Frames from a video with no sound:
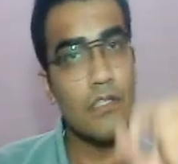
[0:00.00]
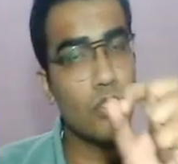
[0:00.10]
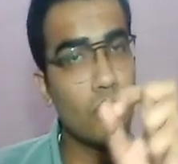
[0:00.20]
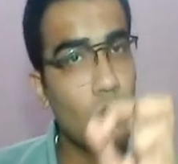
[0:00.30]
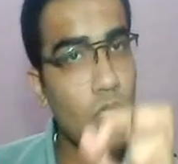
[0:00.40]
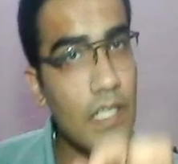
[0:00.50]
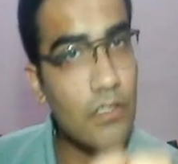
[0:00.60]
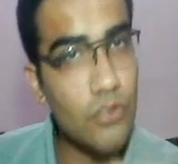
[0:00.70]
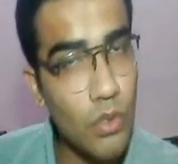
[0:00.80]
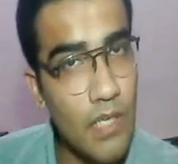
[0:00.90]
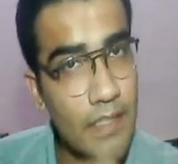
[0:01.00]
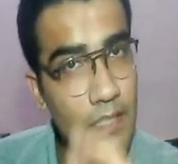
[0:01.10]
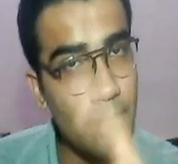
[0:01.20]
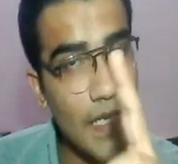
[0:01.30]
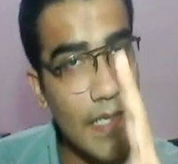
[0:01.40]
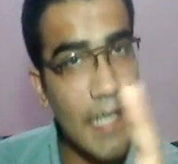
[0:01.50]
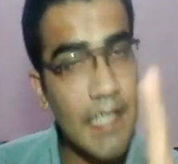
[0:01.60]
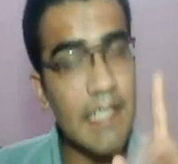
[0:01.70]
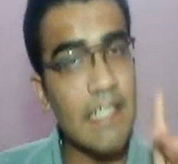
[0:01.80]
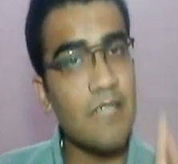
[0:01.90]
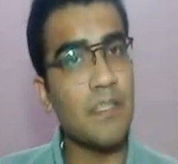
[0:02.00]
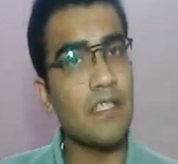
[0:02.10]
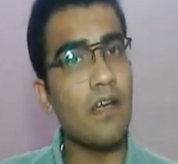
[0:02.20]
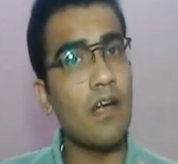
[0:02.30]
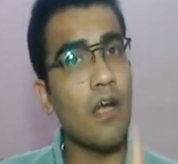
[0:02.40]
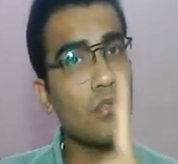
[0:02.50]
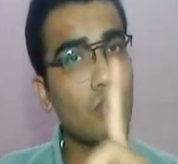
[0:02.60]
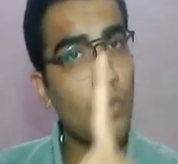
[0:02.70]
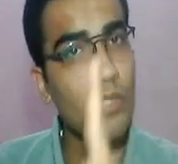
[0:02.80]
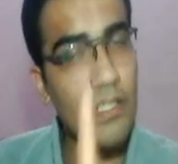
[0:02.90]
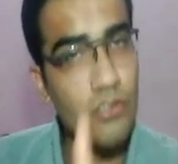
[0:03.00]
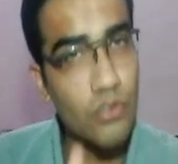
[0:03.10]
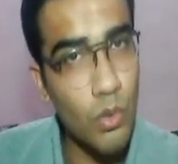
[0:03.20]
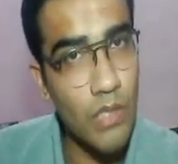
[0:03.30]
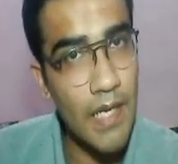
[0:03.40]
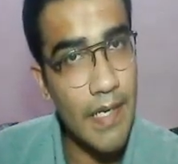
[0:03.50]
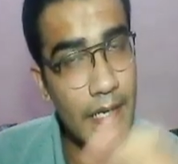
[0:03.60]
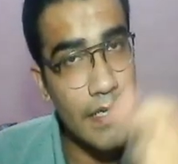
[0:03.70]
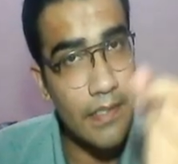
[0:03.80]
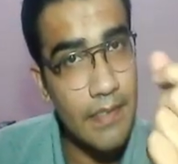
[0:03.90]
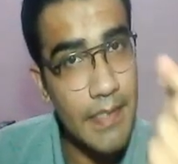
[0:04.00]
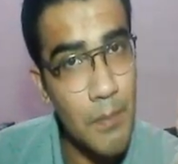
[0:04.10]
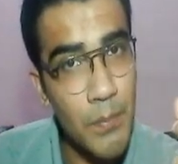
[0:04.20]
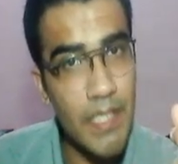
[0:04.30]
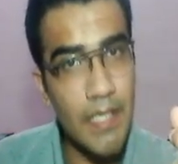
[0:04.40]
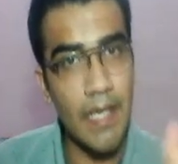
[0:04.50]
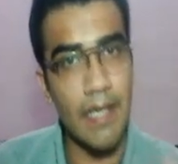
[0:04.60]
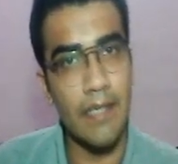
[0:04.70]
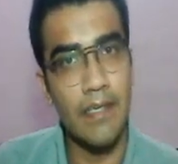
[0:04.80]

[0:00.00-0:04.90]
तो 2016 की पहले कैटेगरी पता लगाओ 2016 एक लीप ईयर है